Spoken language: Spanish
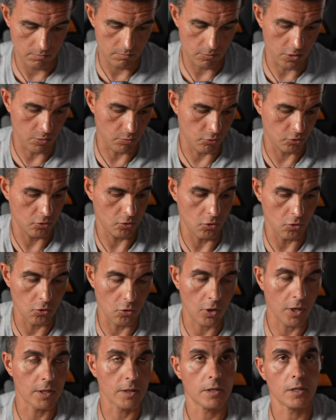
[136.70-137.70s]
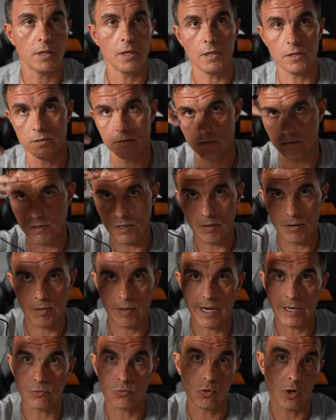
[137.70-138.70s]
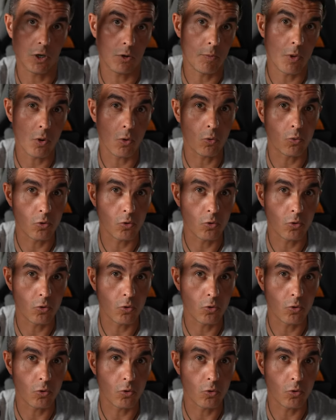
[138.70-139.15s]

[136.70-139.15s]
Me lo he puesto yo antes, a la altura yo mido